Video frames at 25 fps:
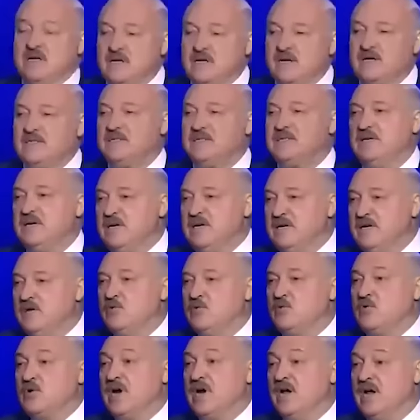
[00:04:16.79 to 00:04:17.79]
ни России, ни
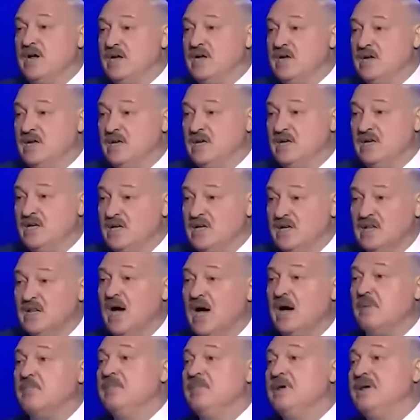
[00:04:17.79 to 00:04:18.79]
Украине, ни
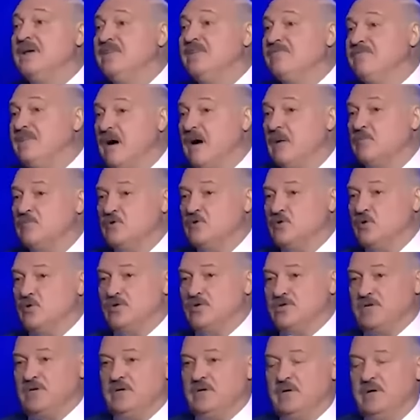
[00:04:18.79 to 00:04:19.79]
нам и вам
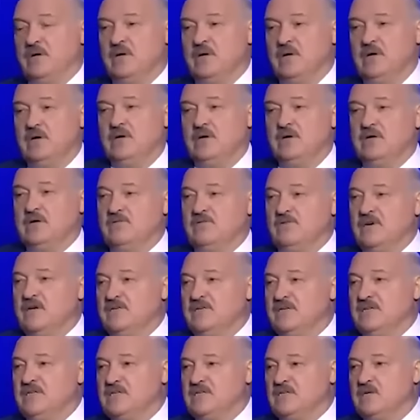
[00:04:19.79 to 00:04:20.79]
тоже,
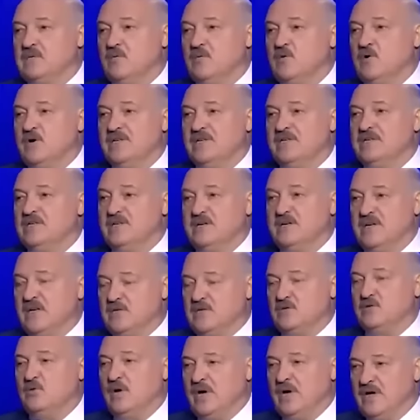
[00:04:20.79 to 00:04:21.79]
евразийскому
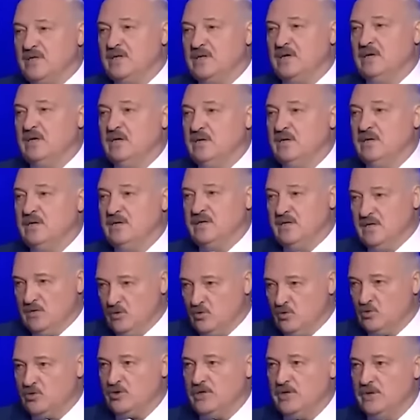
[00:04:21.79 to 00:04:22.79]
континенту, это не
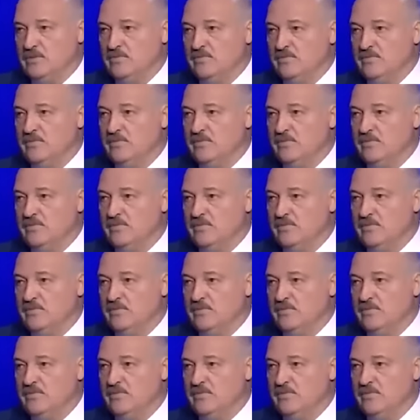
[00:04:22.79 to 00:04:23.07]
нужно.